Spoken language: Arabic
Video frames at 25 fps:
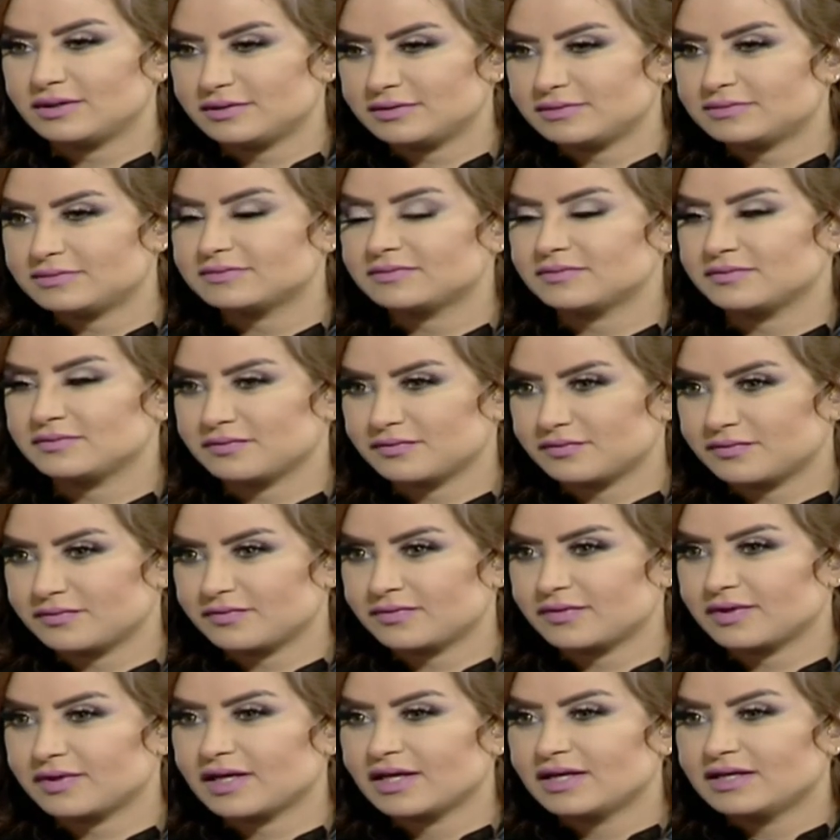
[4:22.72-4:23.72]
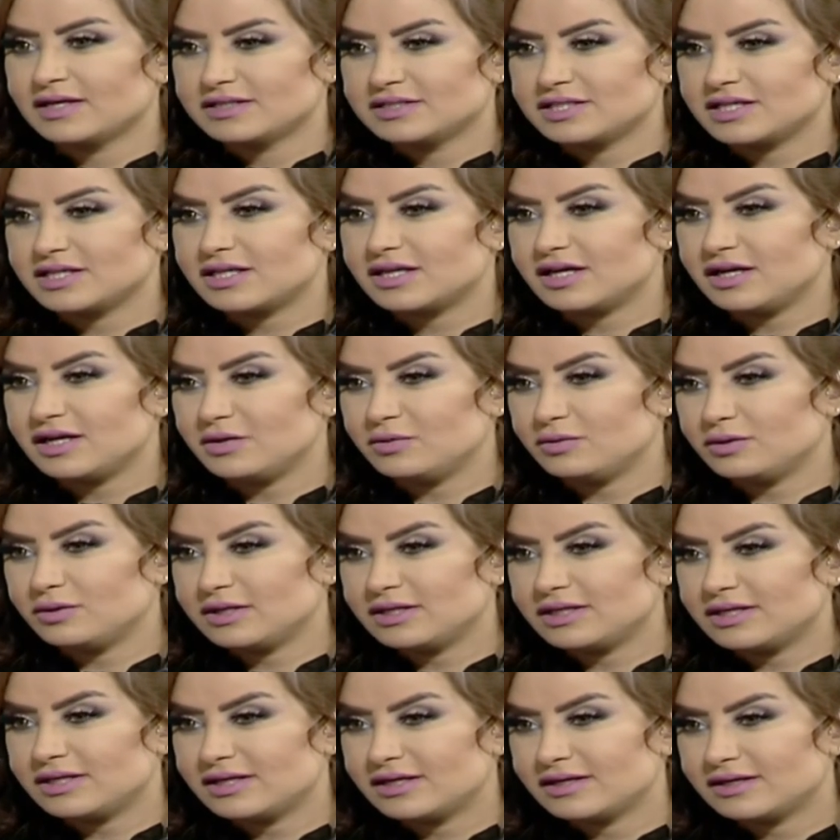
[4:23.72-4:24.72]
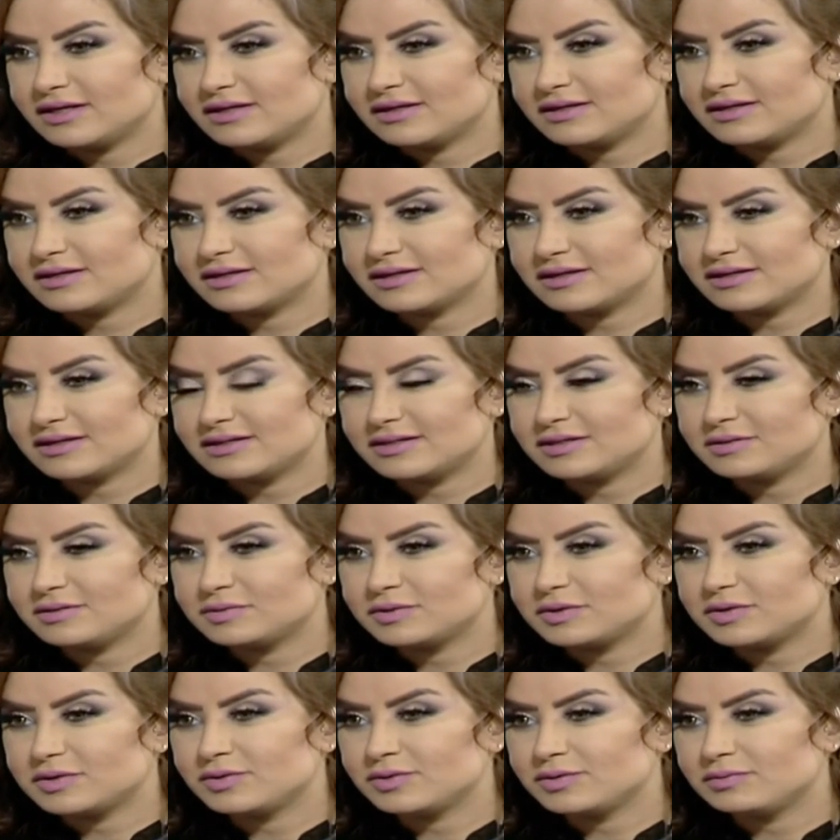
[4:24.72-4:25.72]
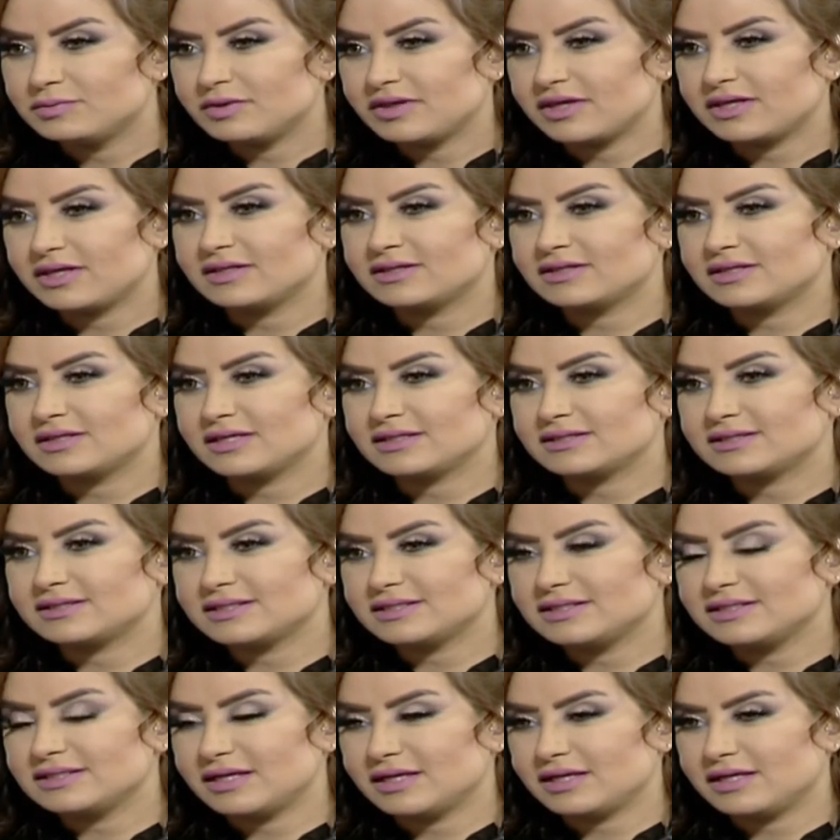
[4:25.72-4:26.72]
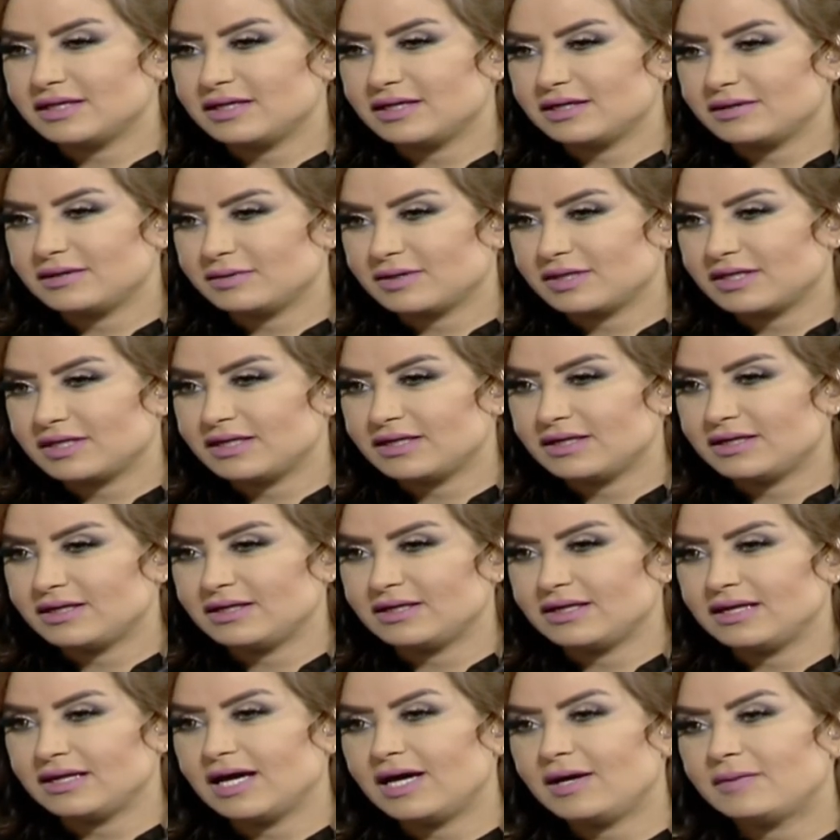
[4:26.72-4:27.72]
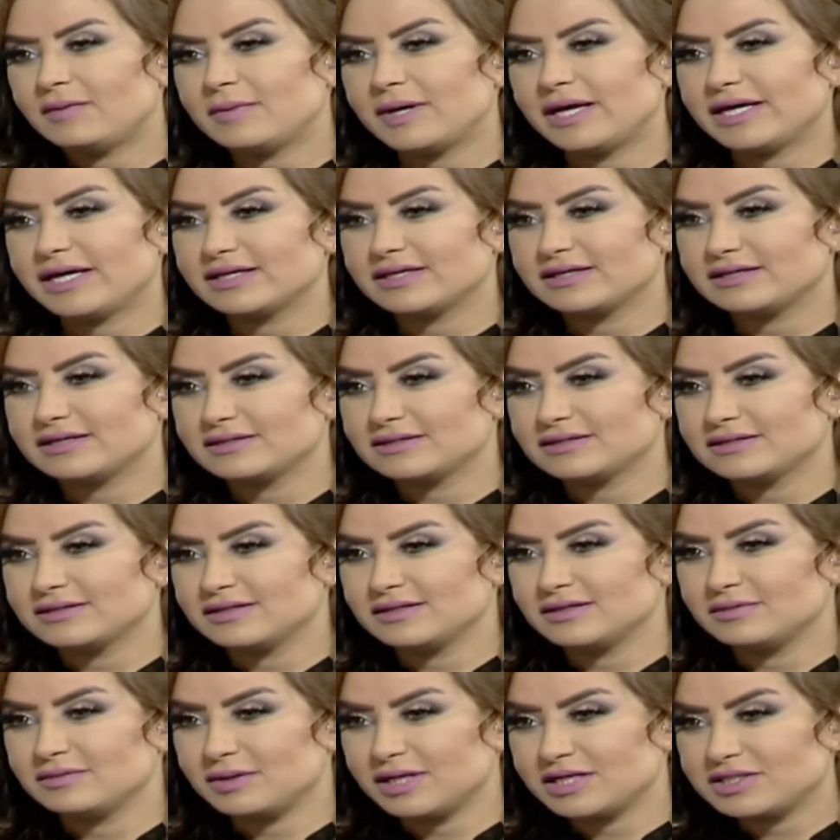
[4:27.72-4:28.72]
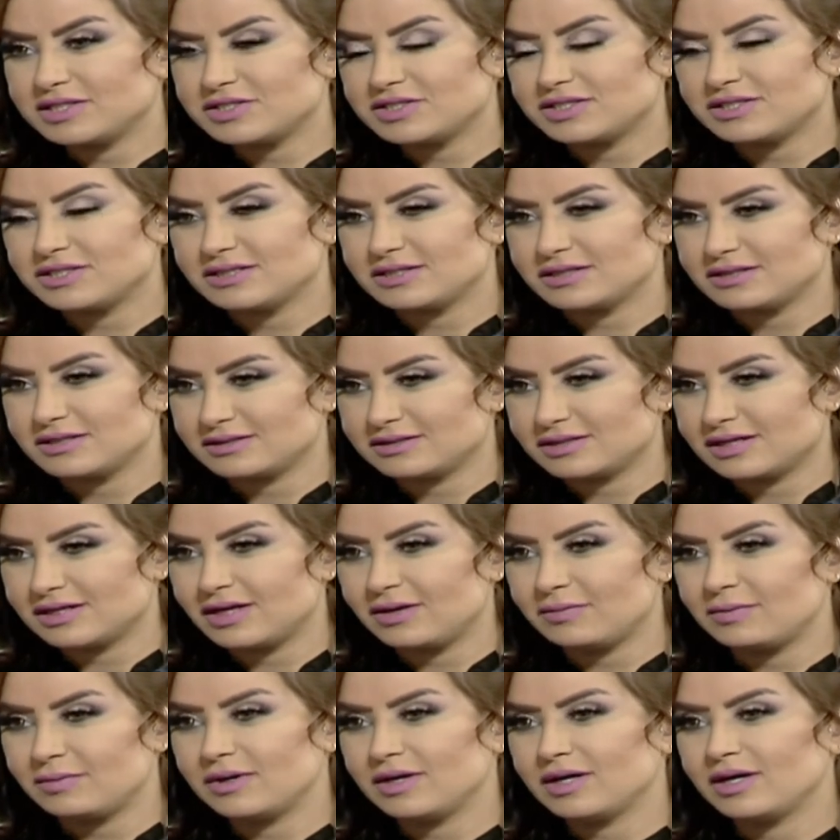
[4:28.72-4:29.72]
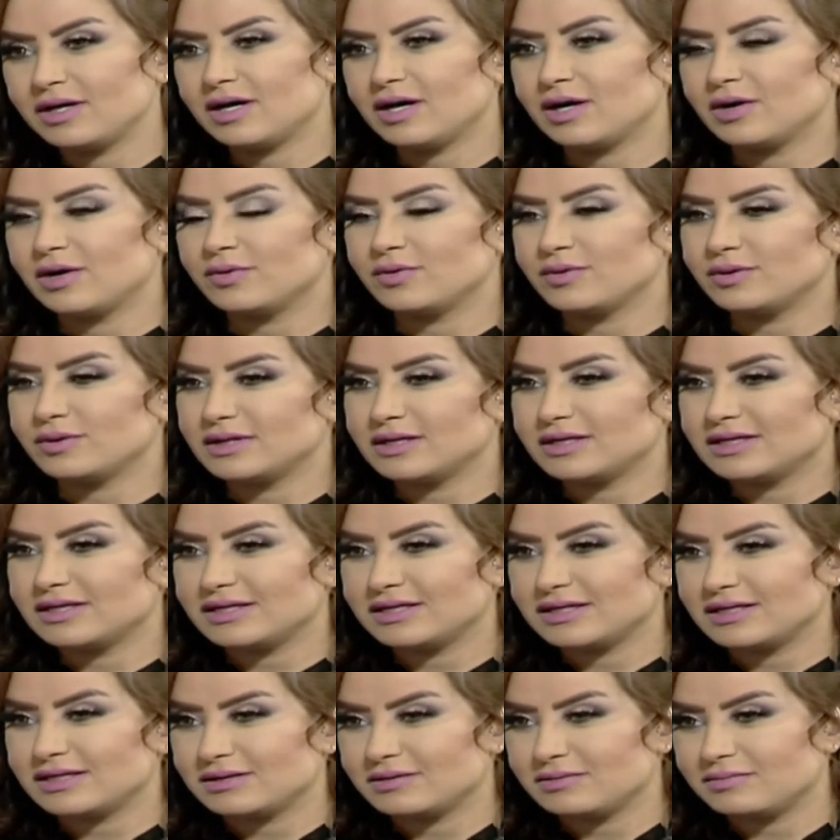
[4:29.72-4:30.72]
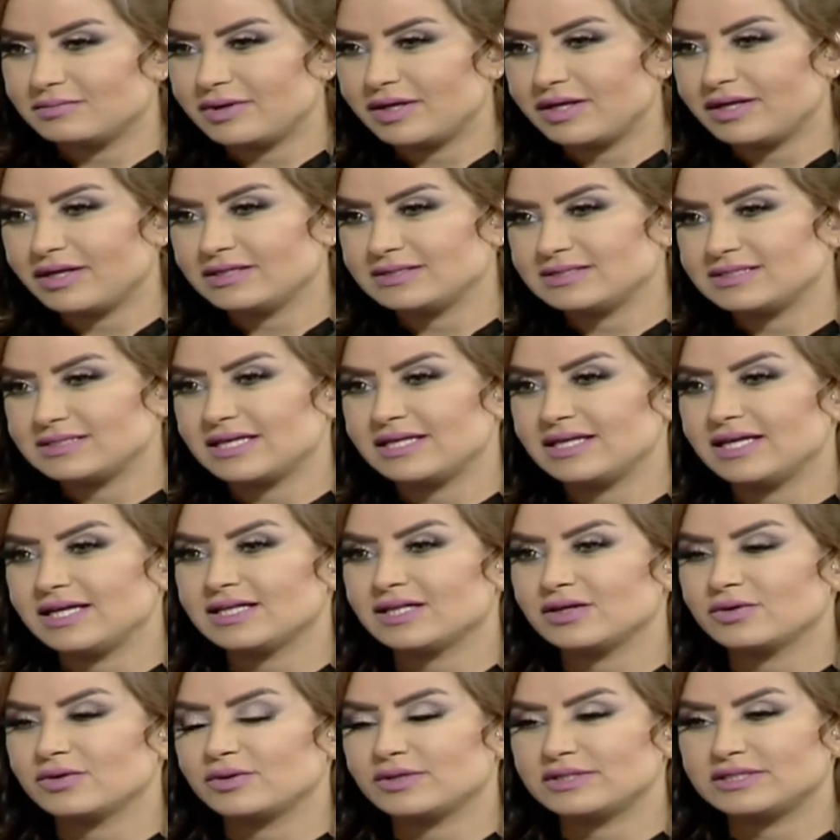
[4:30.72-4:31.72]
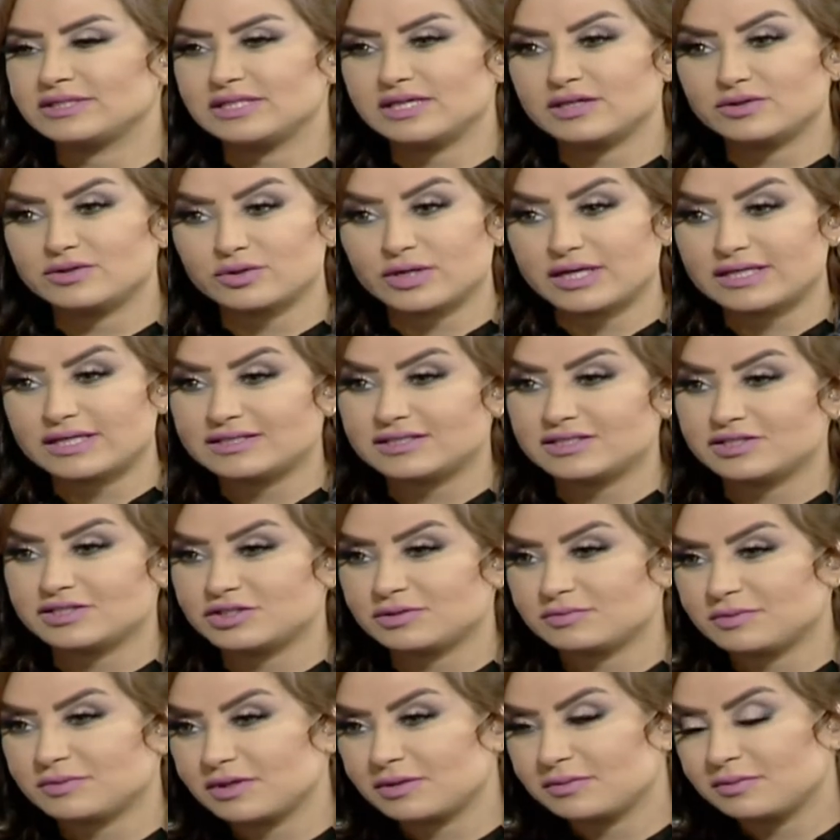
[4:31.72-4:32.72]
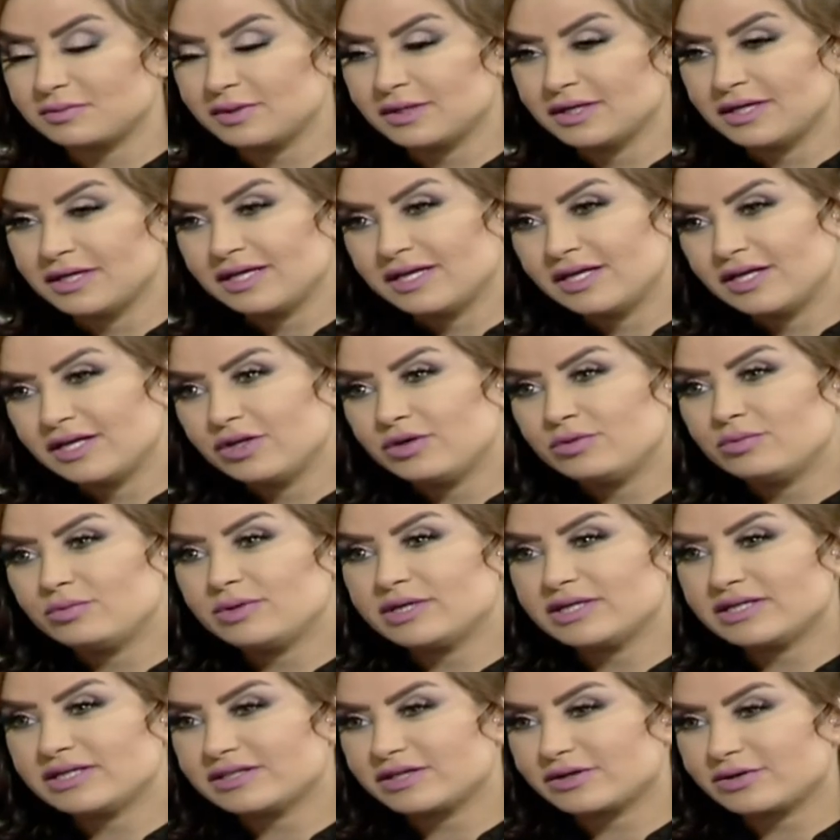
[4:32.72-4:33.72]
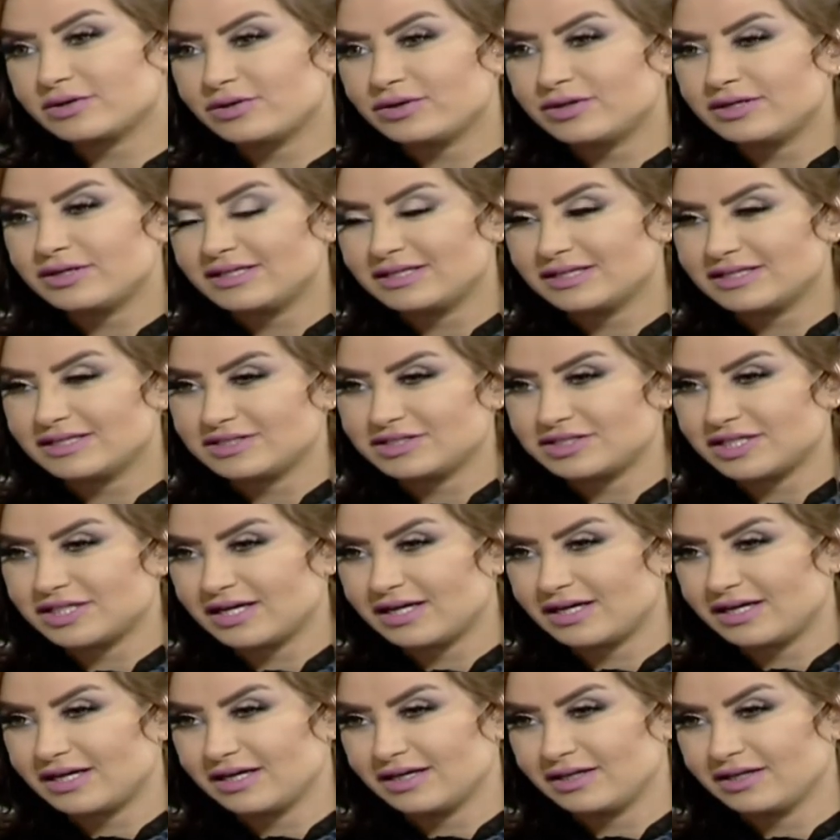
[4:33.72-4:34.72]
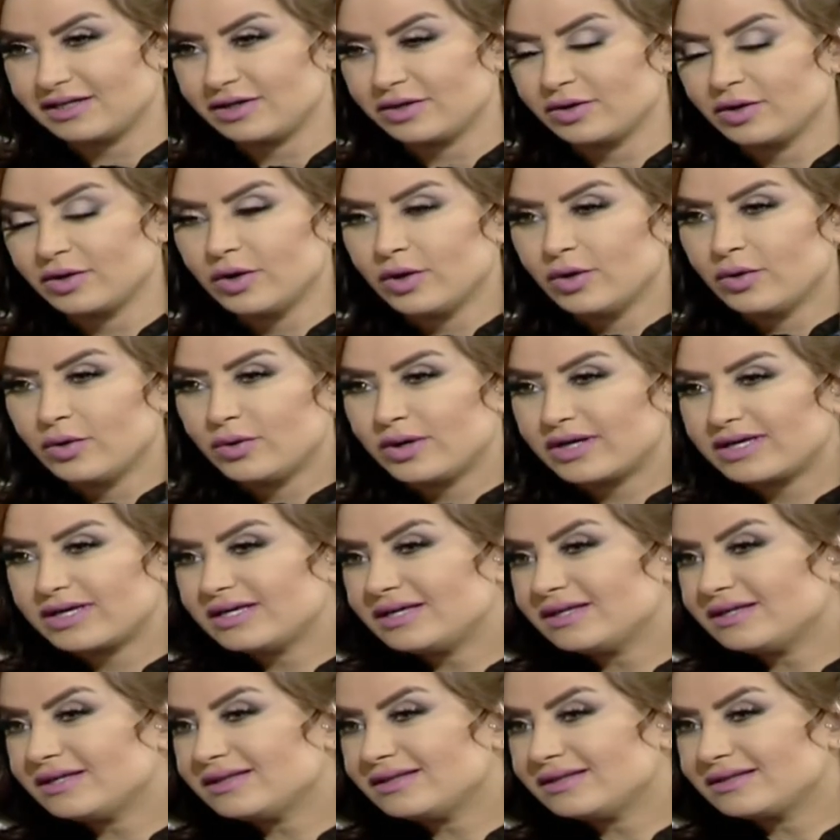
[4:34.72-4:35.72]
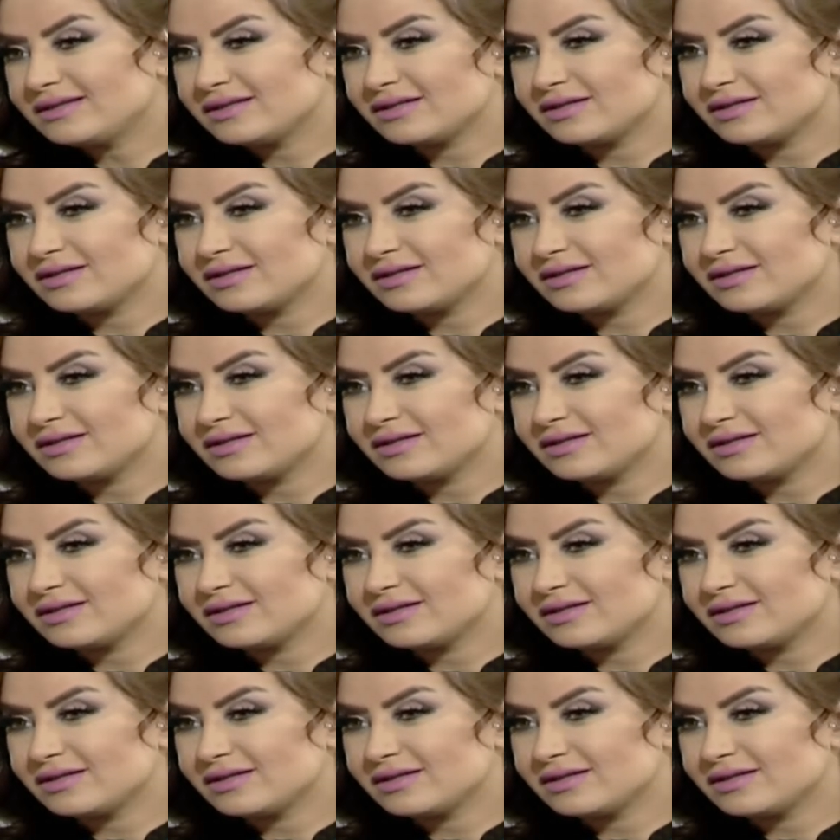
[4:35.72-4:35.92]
يعوقه شيء شغله حلوه ان يعني تبتدون مثلا تعطين يعني مثل الهام حق الباجي الطلبه او السيدات الكويتيات وحتى الشباب انهم يخترعون الاشياء هذه واكيد